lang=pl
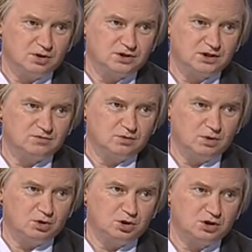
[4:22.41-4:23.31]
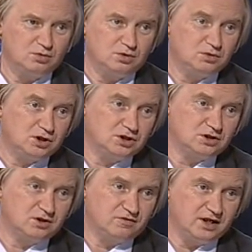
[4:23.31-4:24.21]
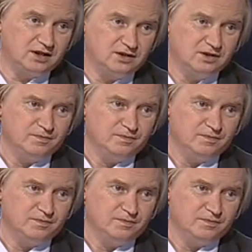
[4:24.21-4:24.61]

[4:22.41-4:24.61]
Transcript: Proces wyborczy, który przecież trwa